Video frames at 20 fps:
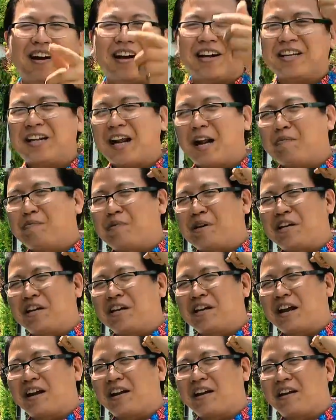Di dalam
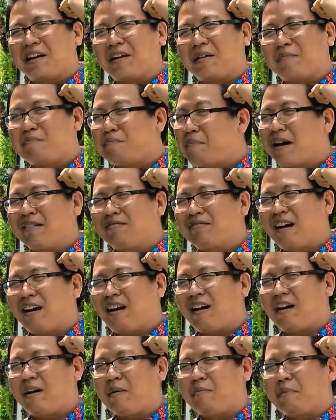pikiran,
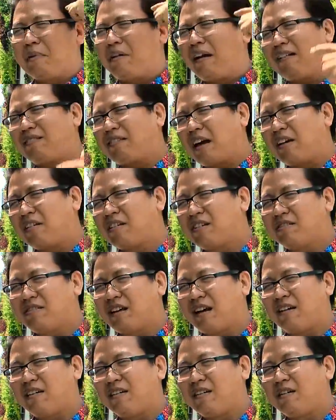mata, perkataan
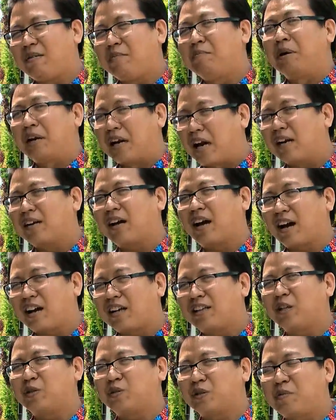kita. Benarkah
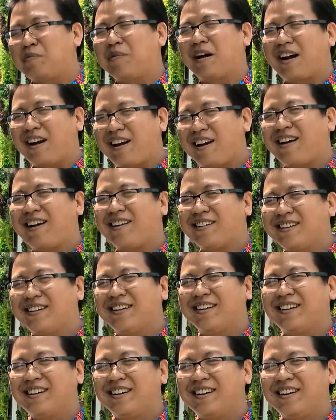kita sudah mengalahkannya?
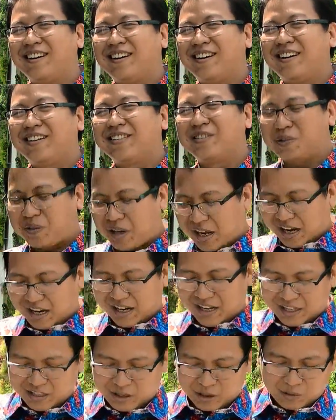Saudara
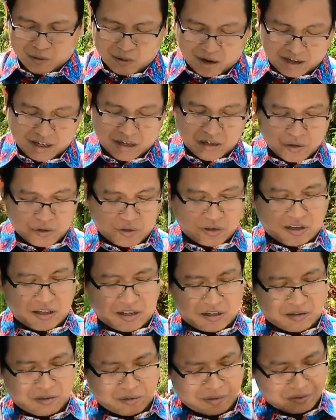dikasih Tuhan Yesus
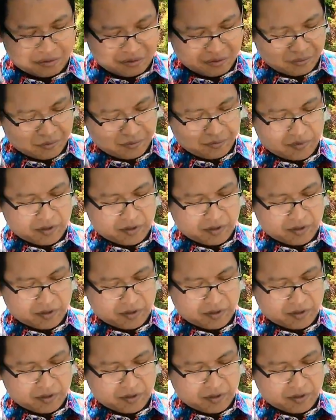Kristus.